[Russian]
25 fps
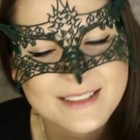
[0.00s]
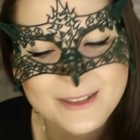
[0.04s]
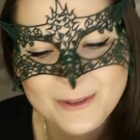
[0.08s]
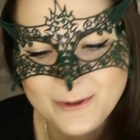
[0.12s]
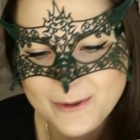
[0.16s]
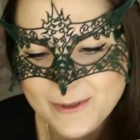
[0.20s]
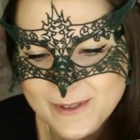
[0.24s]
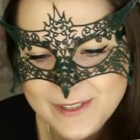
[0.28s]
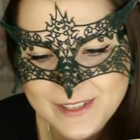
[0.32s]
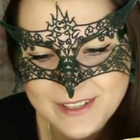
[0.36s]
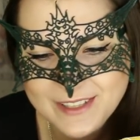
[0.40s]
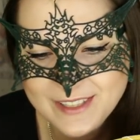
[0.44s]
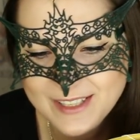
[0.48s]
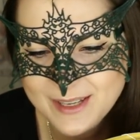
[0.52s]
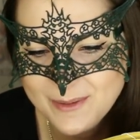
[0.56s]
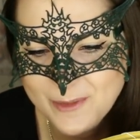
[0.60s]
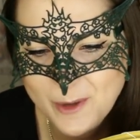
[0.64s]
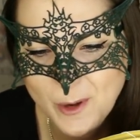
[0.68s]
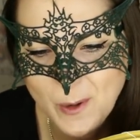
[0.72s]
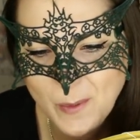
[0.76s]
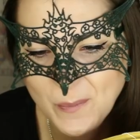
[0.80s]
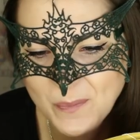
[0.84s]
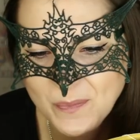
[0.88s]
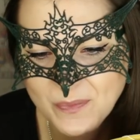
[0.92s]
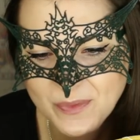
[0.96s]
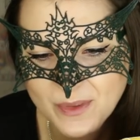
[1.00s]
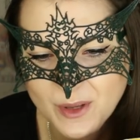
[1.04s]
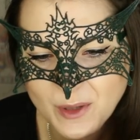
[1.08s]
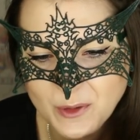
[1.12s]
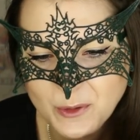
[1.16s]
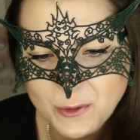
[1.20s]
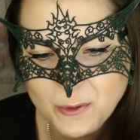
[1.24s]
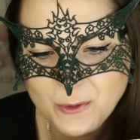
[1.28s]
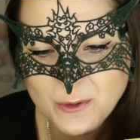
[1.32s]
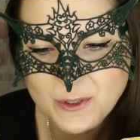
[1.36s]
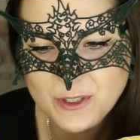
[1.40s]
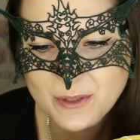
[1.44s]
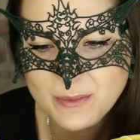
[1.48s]
за ножницами.
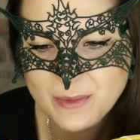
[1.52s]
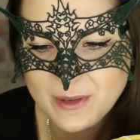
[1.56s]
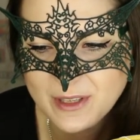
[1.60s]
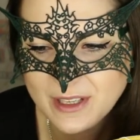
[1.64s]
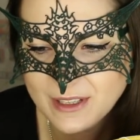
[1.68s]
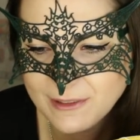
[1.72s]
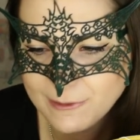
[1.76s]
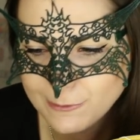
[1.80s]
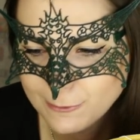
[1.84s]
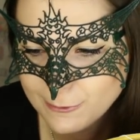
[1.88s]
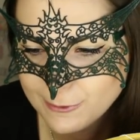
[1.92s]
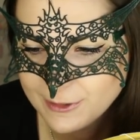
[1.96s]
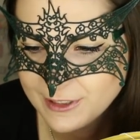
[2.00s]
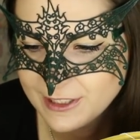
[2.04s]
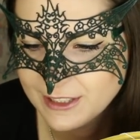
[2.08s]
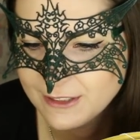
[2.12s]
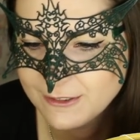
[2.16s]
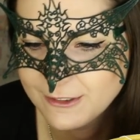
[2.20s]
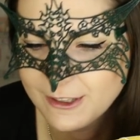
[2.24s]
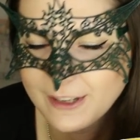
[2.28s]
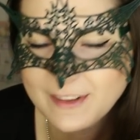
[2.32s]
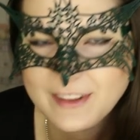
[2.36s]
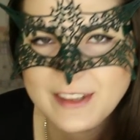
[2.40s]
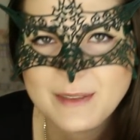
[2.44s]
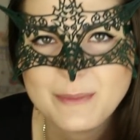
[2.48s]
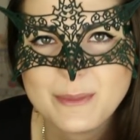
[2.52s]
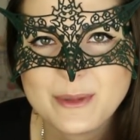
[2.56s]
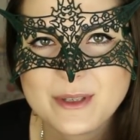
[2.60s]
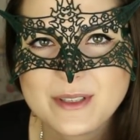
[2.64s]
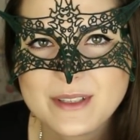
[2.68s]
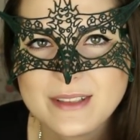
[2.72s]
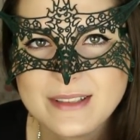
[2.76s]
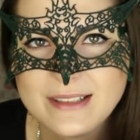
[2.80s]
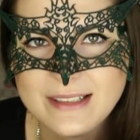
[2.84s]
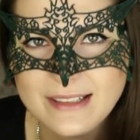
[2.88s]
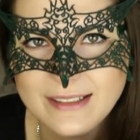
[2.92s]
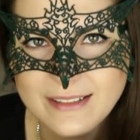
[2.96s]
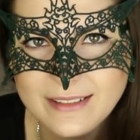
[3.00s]
Тут же меня в этой ванной
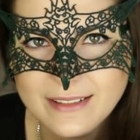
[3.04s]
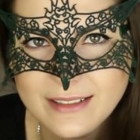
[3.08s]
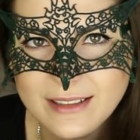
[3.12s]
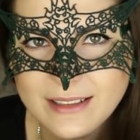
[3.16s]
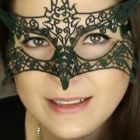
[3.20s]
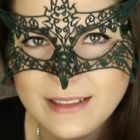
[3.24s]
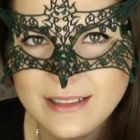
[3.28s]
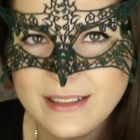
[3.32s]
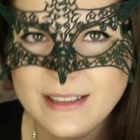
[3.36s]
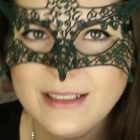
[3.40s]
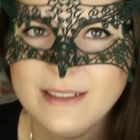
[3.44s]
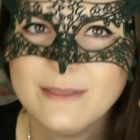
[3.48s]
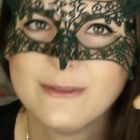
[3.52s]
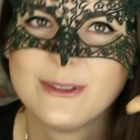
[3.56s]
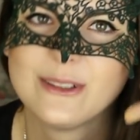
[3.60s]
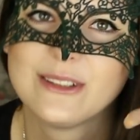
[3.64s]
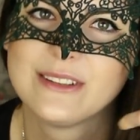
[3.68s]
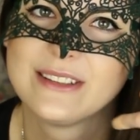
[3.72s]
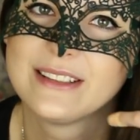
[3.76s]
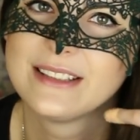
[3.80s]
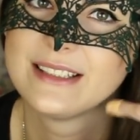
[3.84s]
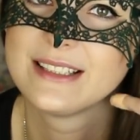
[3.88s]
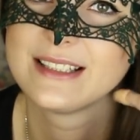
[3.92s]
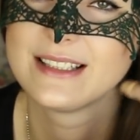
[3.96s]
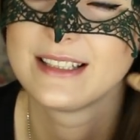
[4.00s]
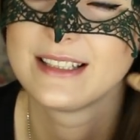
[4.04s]
постригла. И вот с